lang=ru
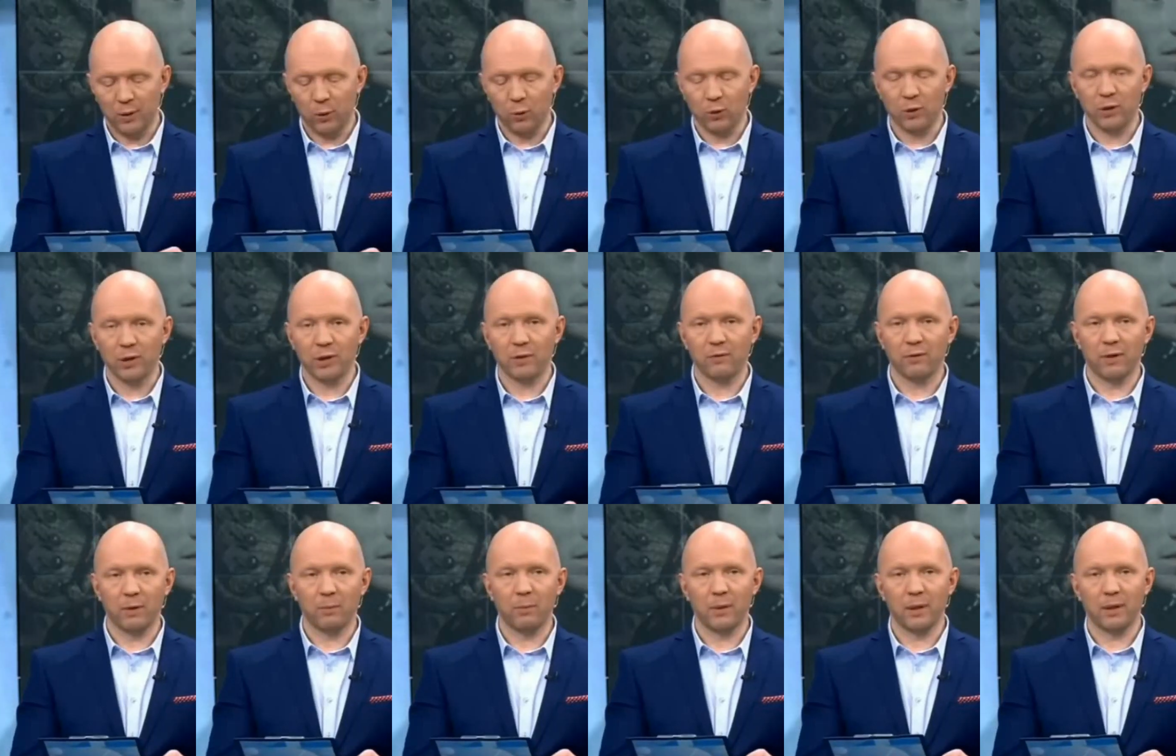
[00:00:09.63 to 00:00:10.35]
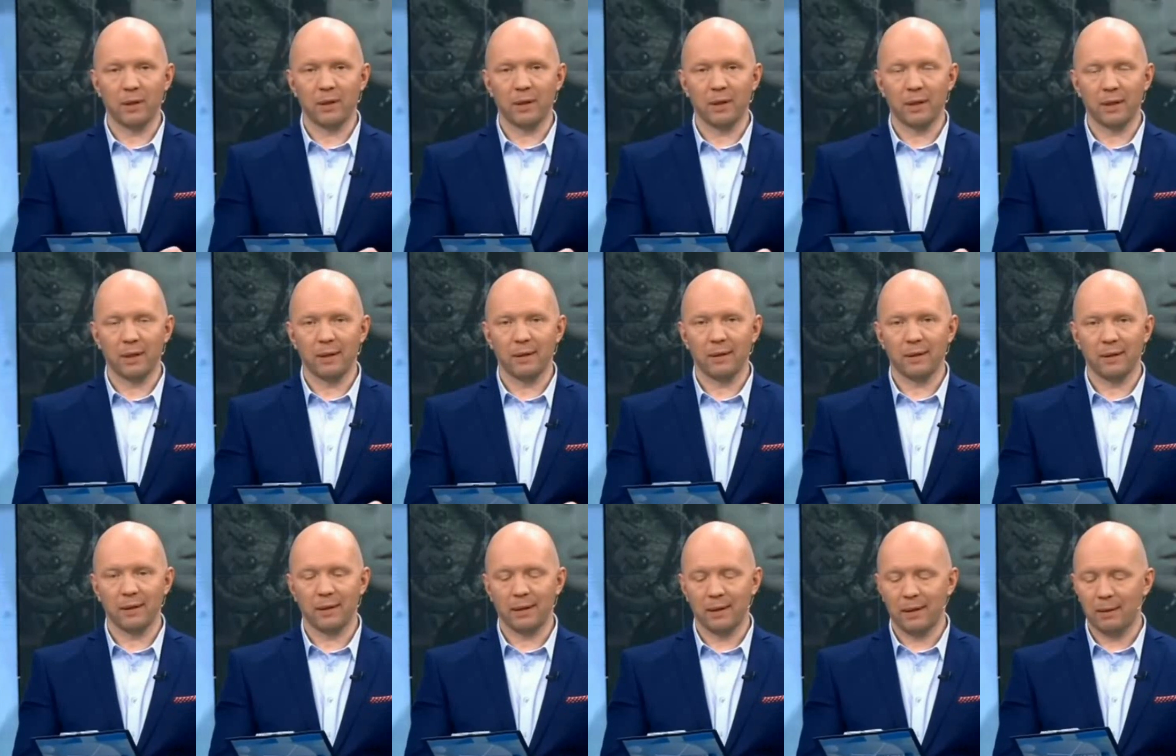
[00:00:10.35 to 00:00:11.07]
это очень современно,
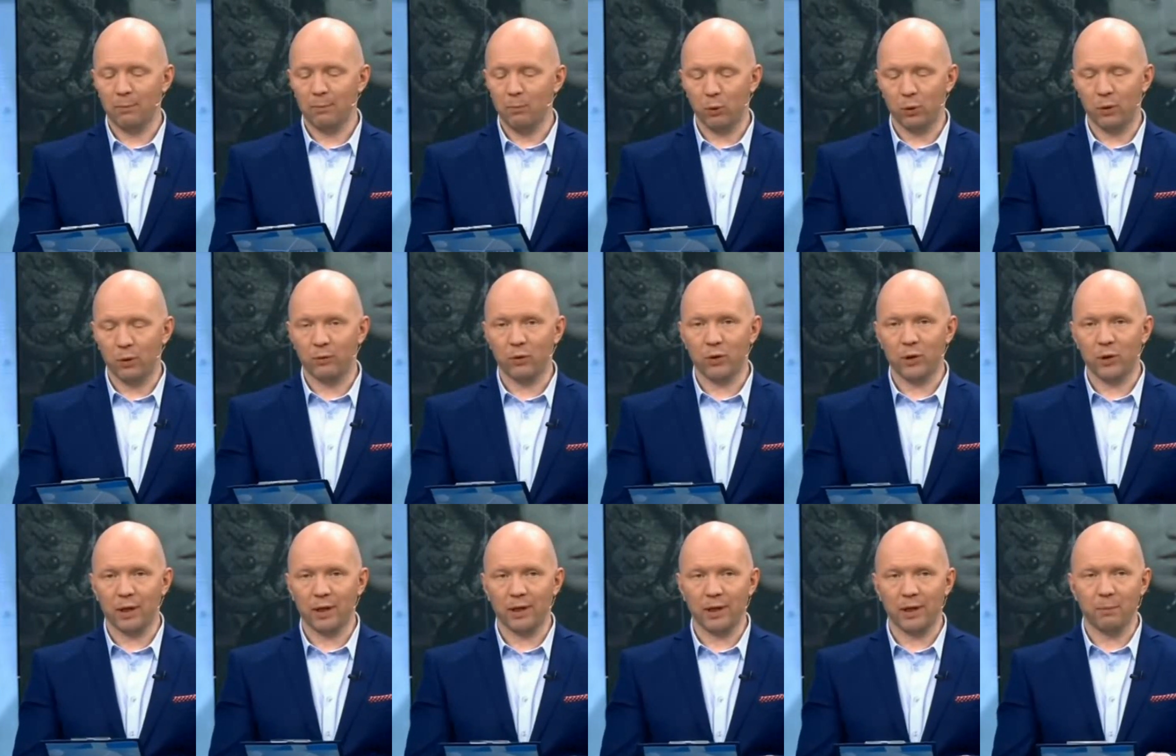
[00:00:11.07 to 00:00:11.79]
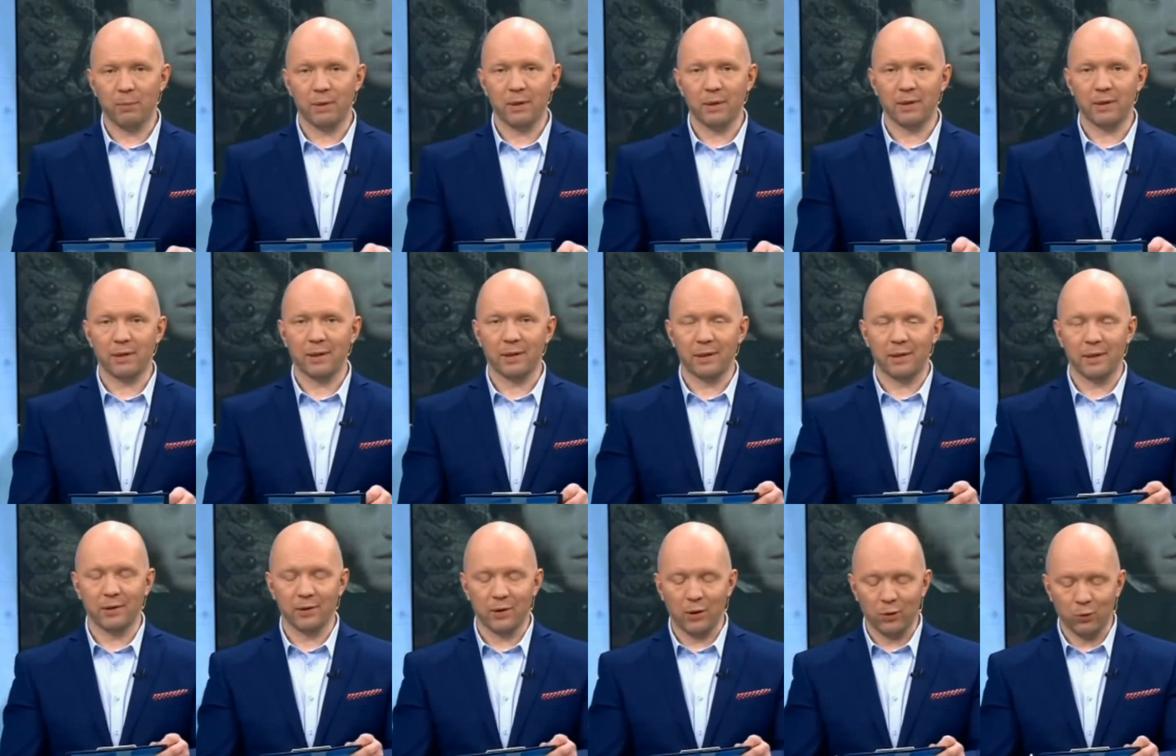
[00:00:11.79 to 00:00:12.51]
будто вчера написано.
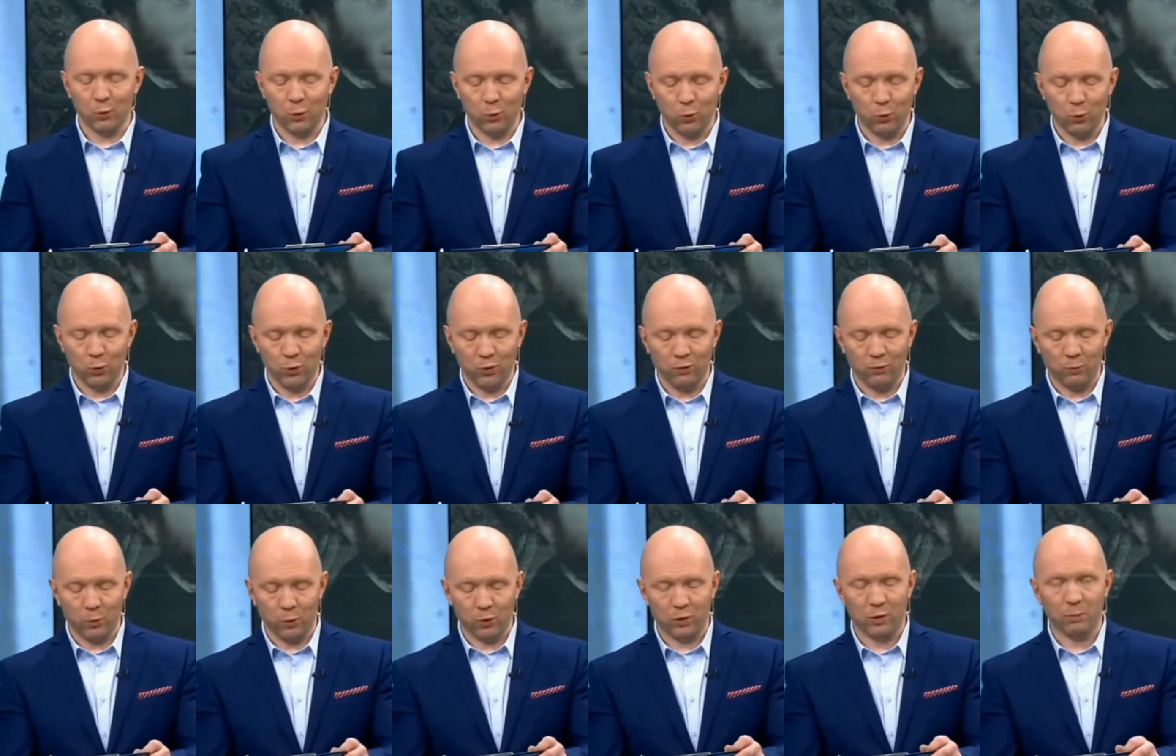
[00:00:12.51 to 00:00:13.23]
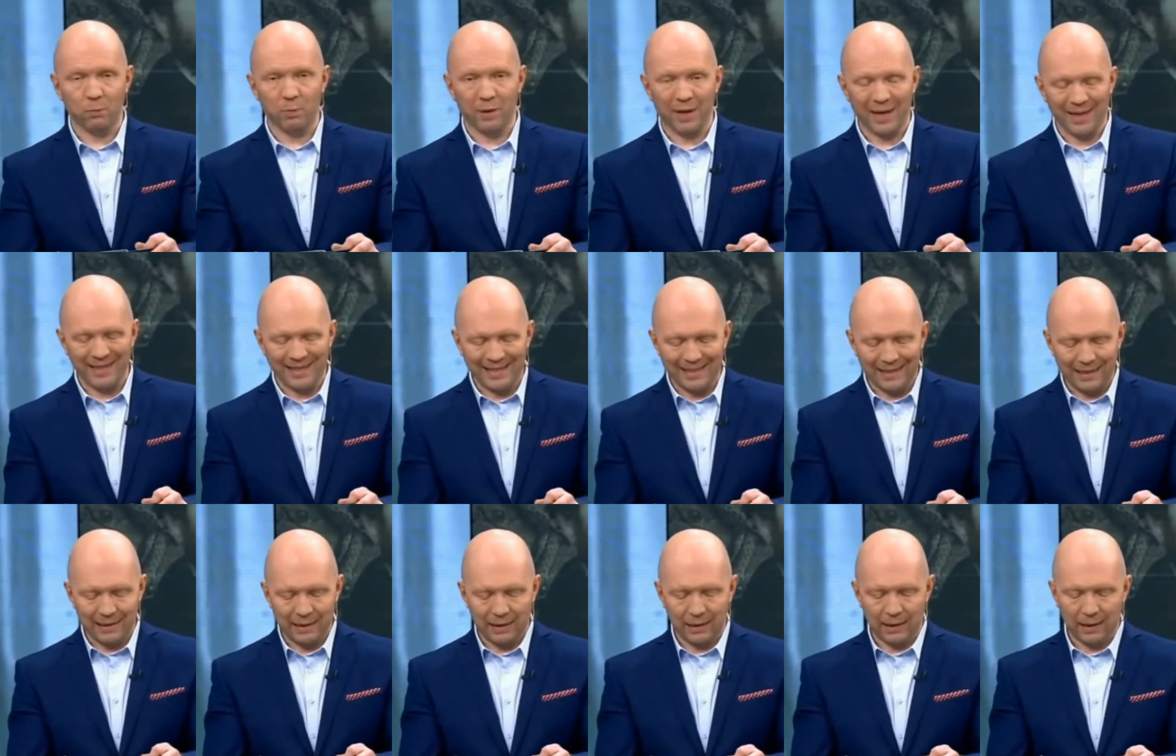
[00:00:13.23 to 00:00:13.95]
Если не знаю, что Тютчев просто
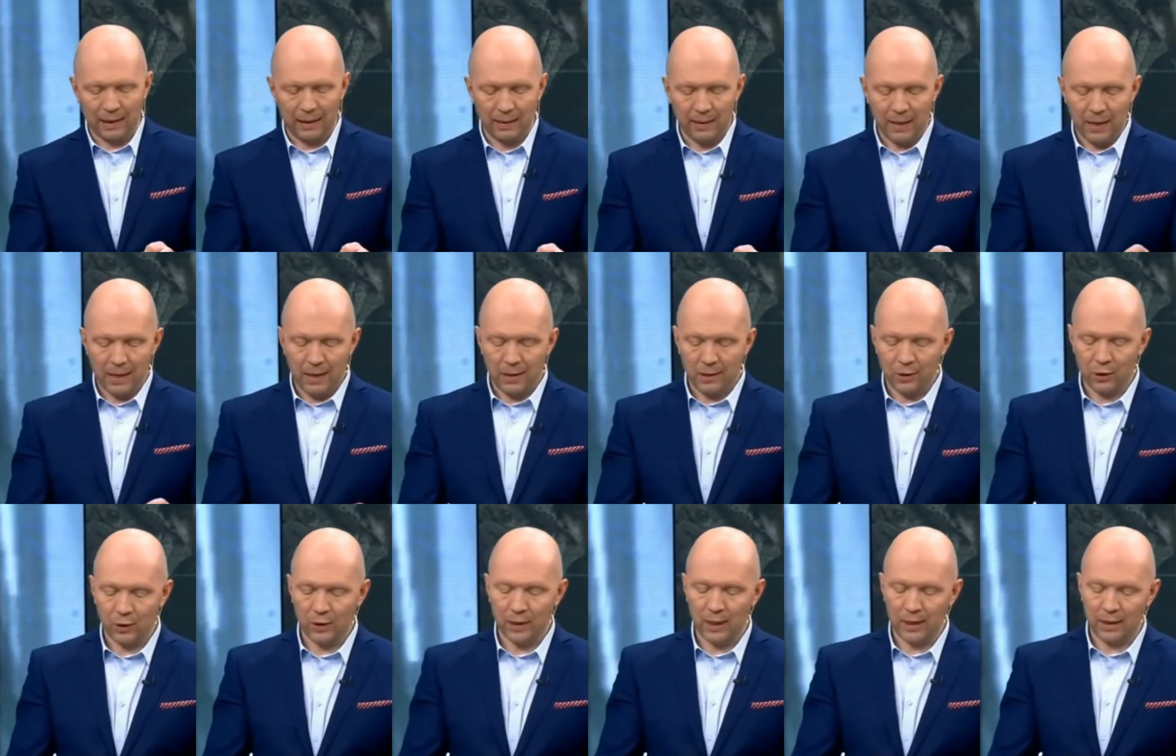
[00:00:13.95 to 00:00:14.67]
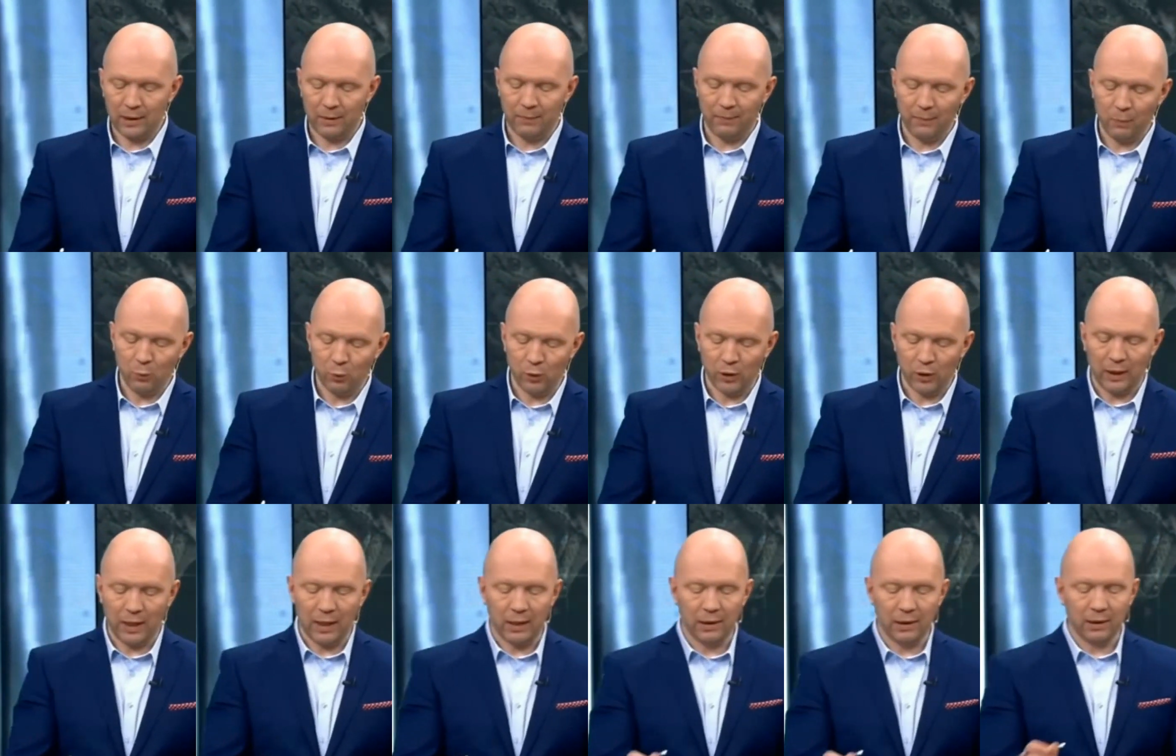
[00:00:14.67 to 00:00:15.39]
поразительно. Читает
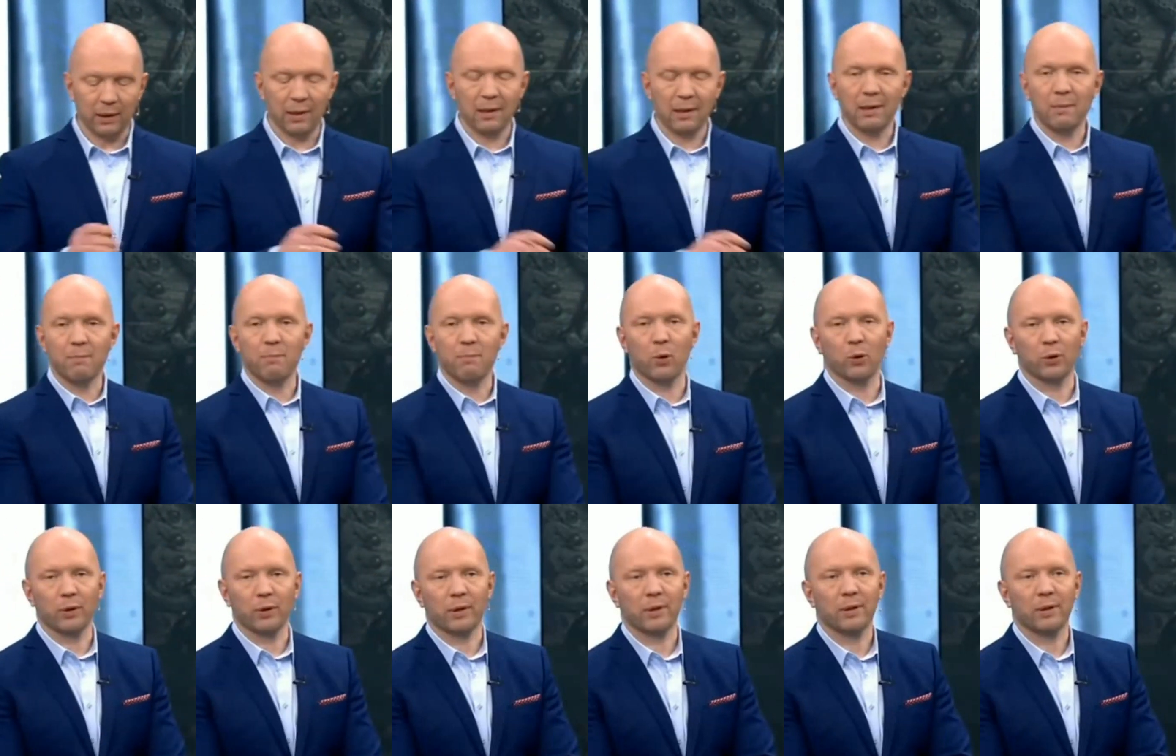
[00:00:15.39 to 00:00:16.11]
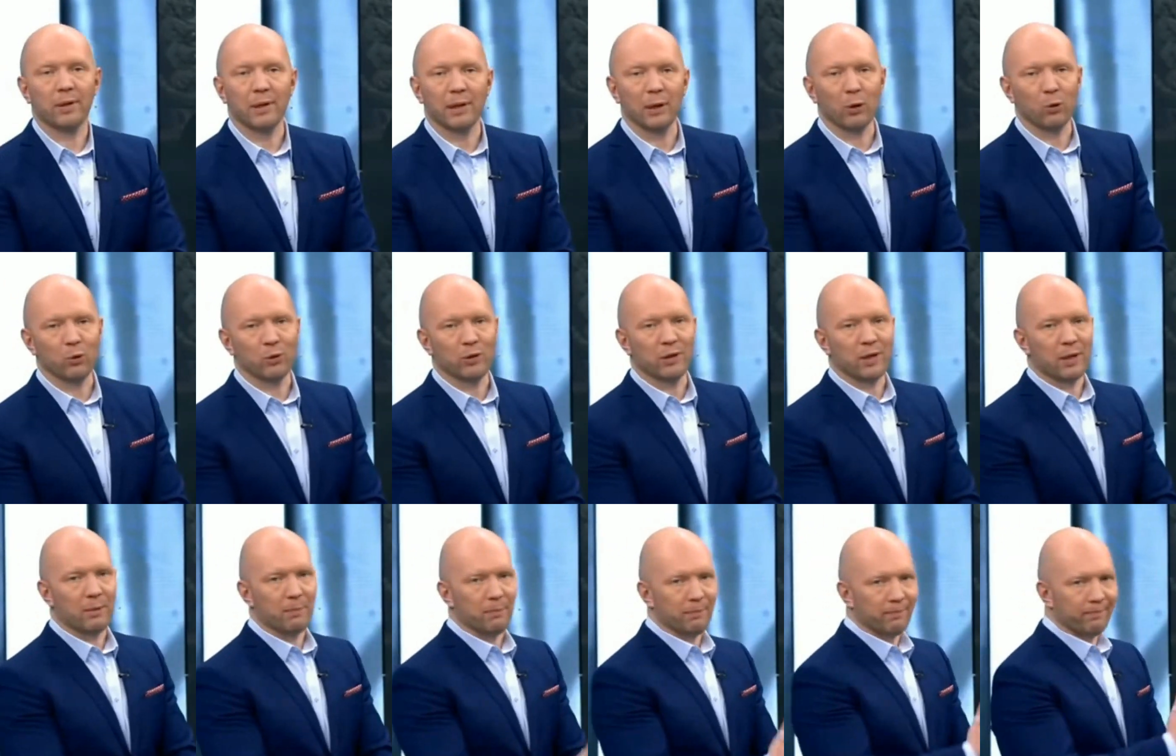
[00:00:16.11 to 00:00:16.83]
музыкант Петр
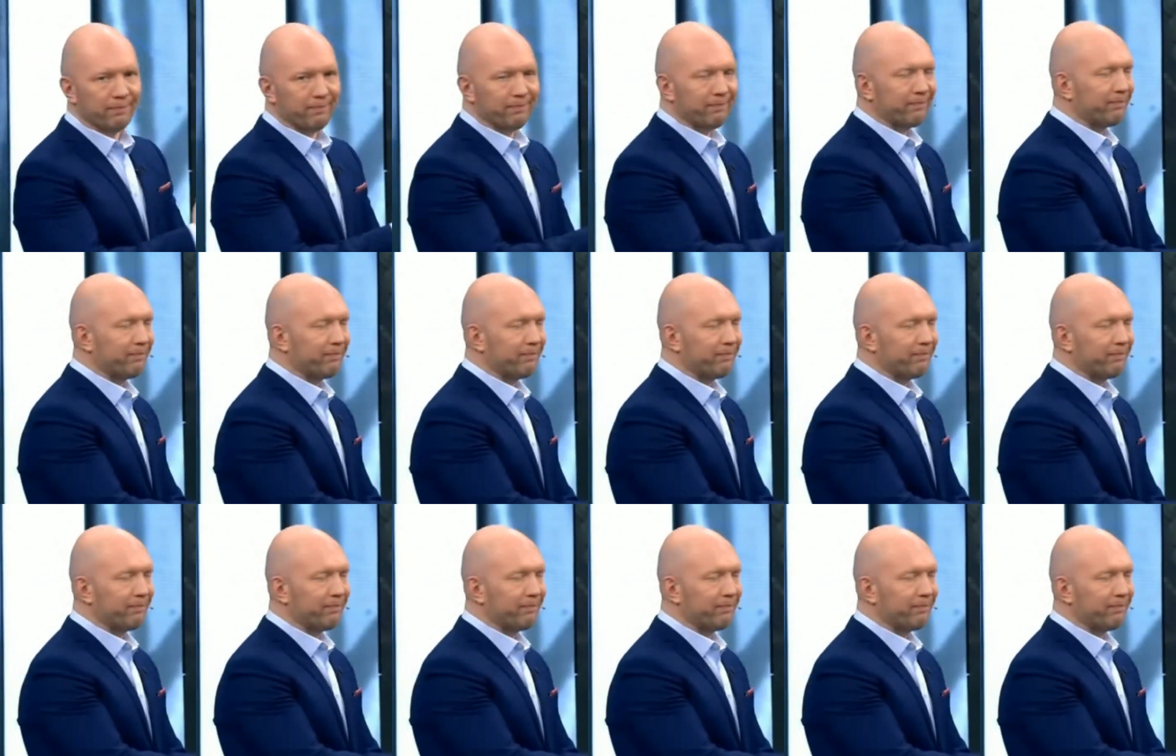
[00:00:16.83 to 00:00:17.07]
Лунстром.